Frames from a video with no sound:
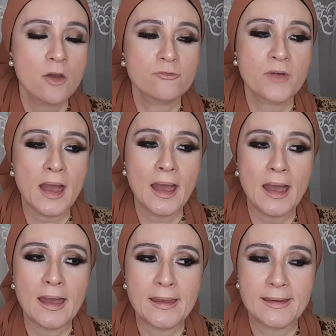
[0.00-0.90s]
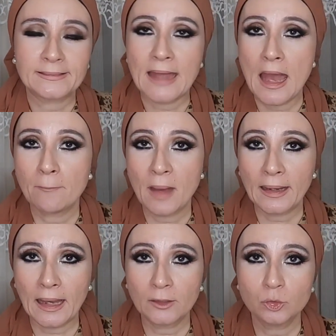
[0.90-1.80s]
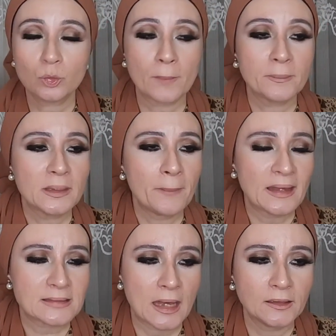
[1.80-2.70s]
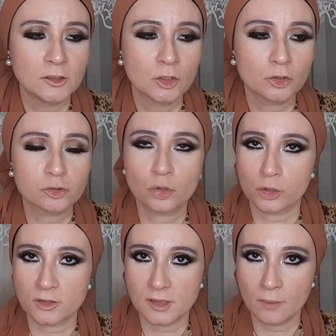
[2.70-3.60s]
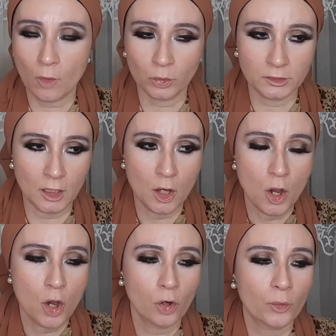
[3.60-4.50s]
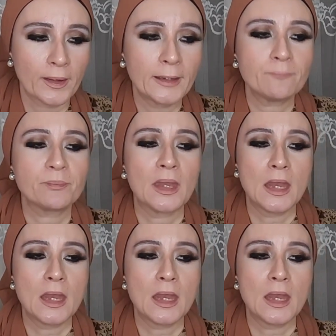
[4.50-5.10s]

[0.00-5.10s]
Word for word: فده آه، اهم حاجه عنده كان بيبحث عن الشهره زي ما قلنا اوكي